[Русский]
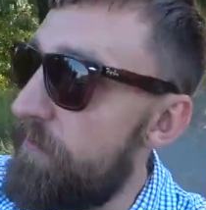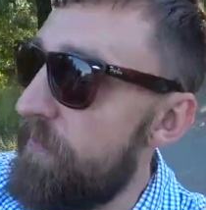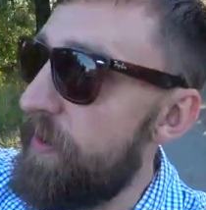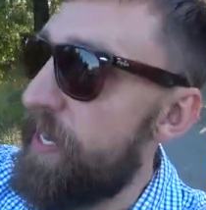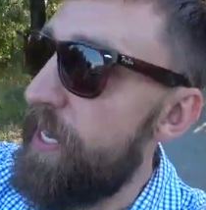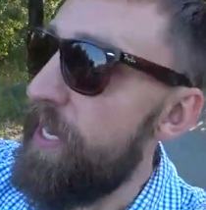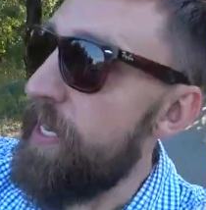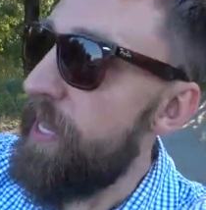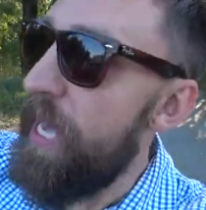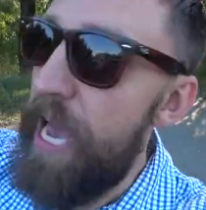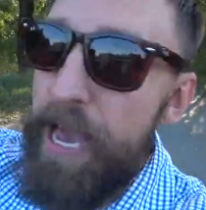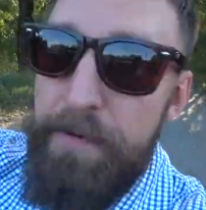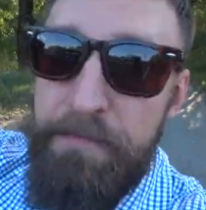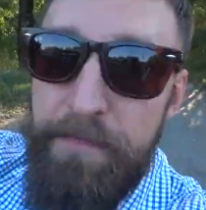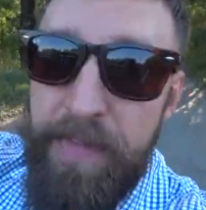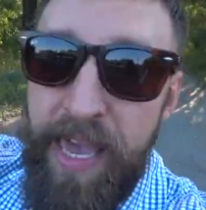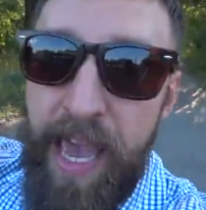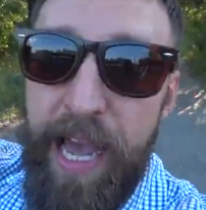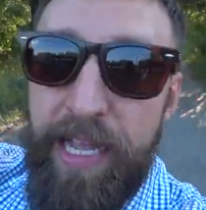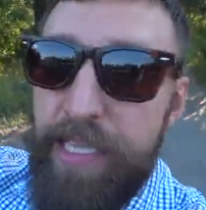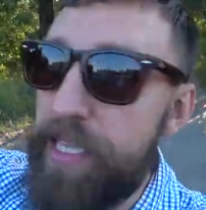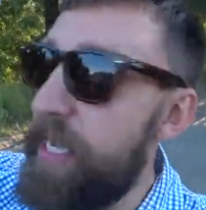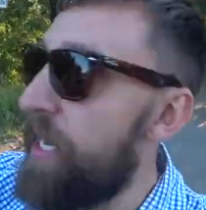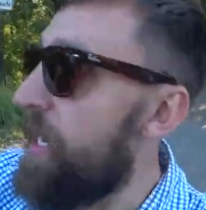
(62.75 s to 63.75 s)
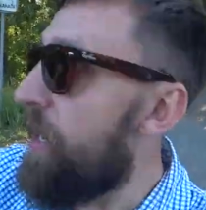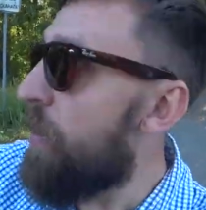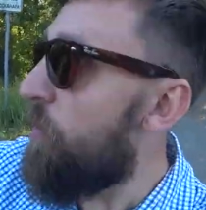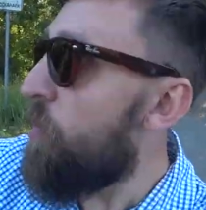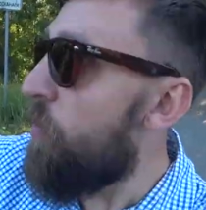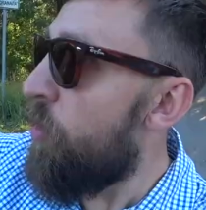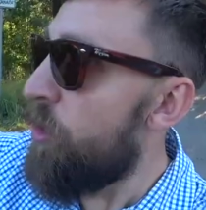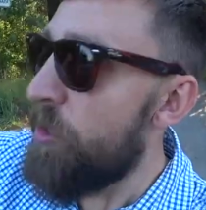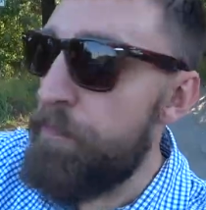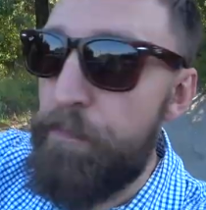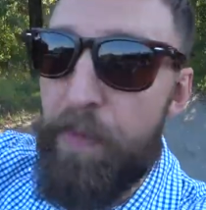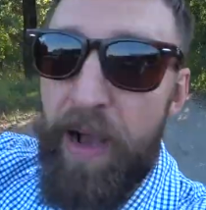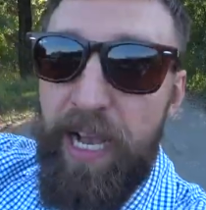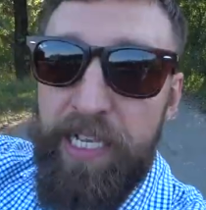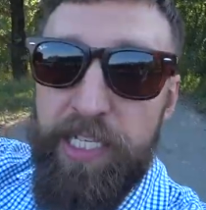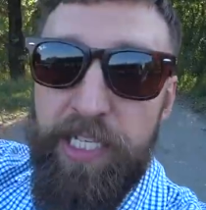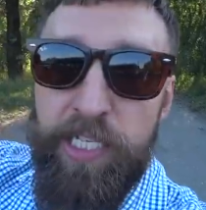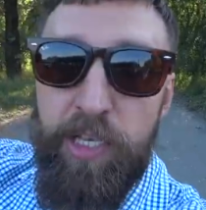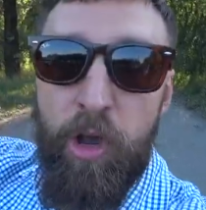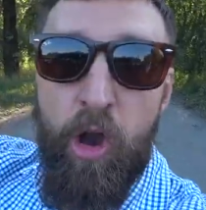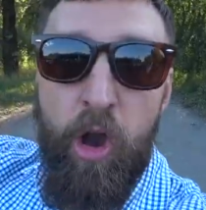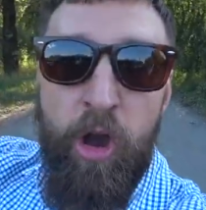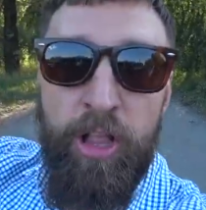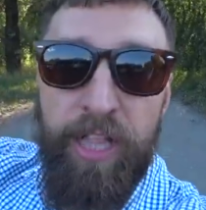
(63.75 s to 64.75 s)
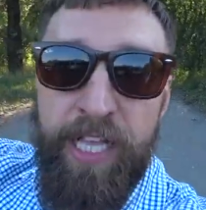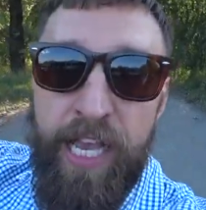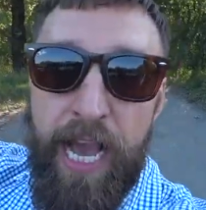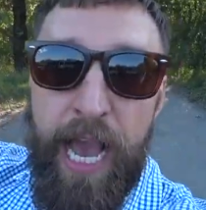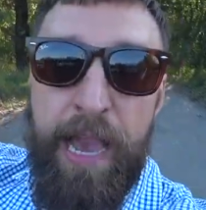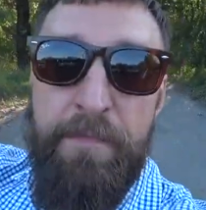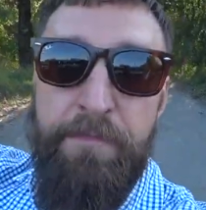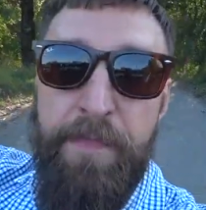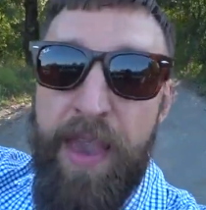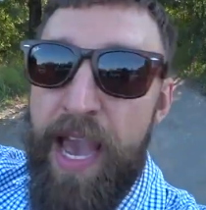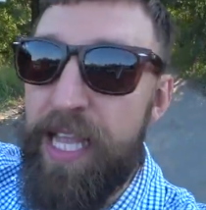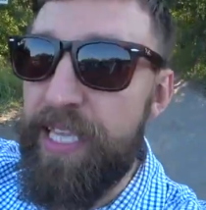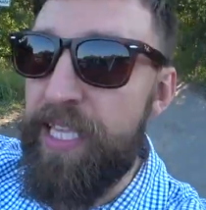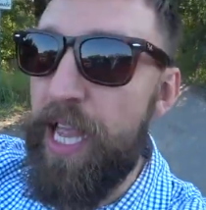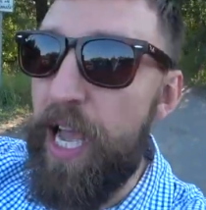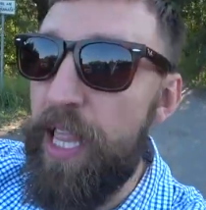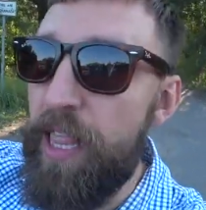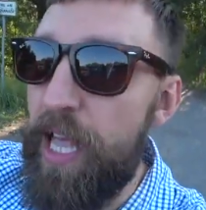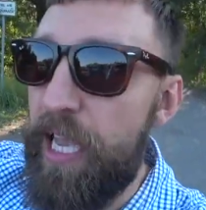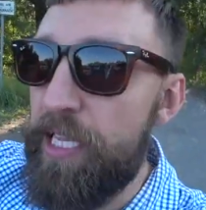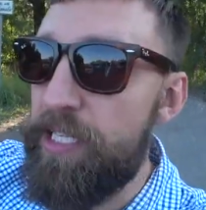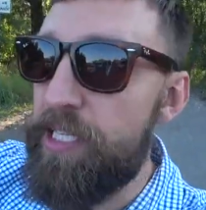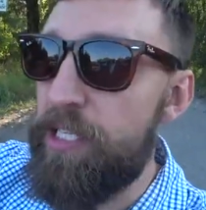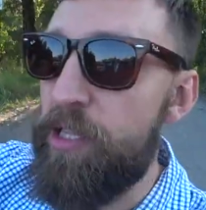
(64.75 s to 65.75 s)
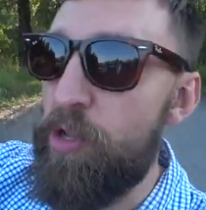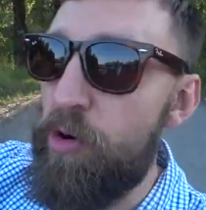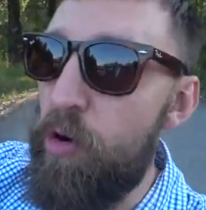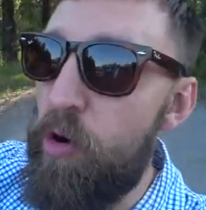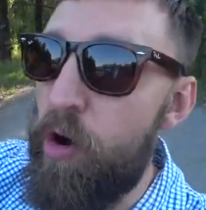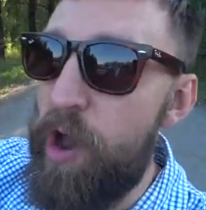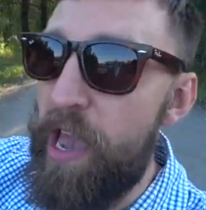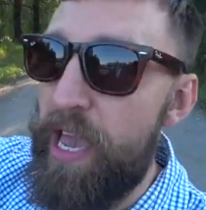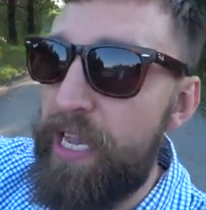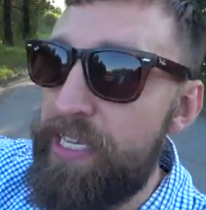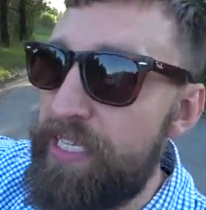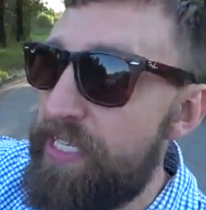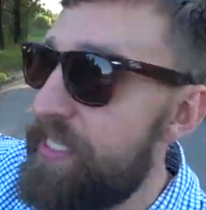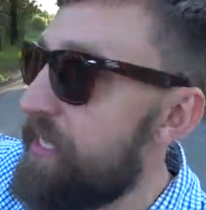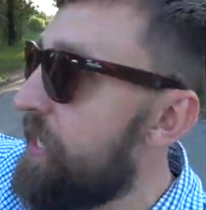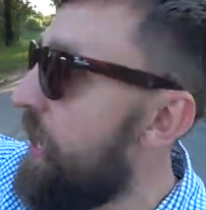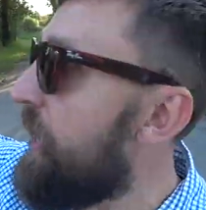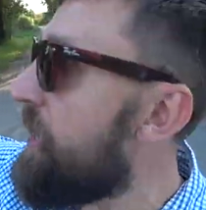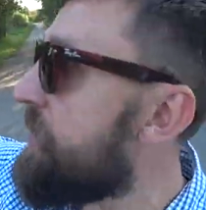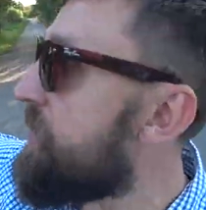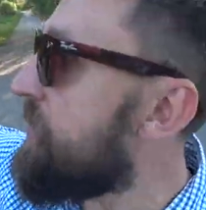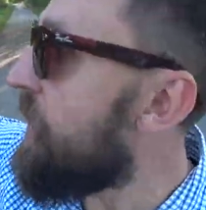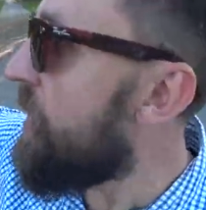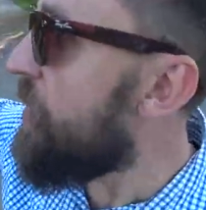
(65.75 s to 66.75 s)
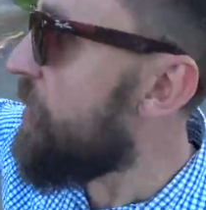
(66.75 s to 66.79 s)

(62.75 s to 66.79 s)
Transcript: В километре от поселка металлостроя здесь